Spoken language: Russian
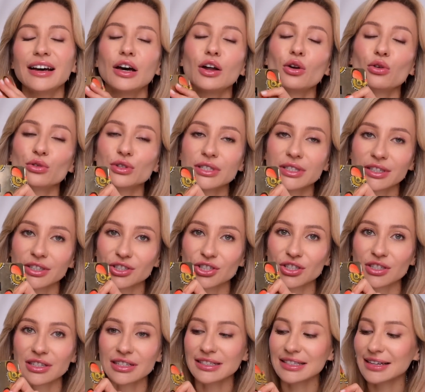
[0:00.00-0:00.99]

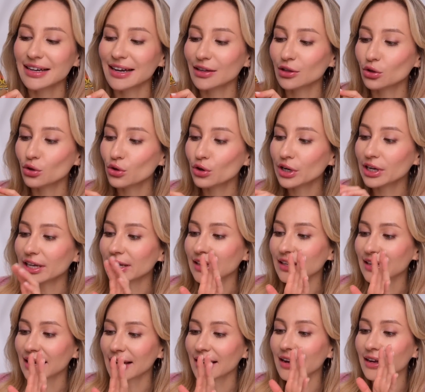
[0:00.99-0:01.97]
Роскошь, за которой
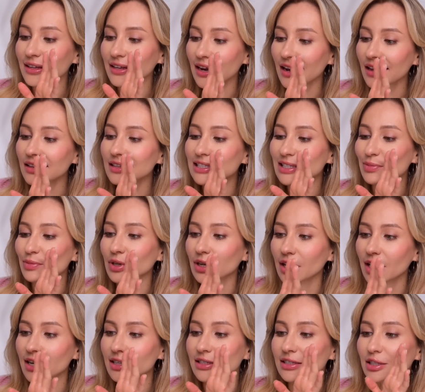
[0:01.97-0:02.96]
я гонялась, мне
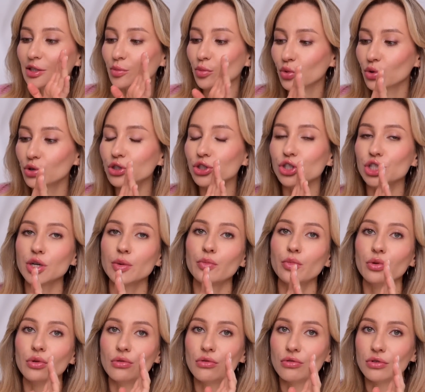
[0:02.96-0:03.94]
кажется, больше, чем
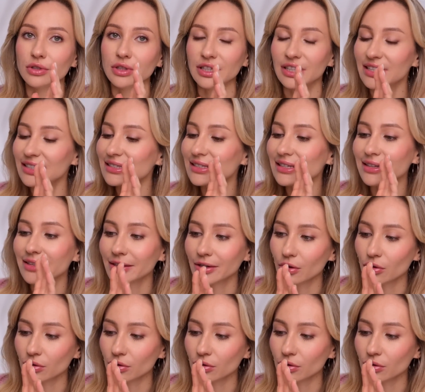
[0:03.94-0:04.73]
полгода, если не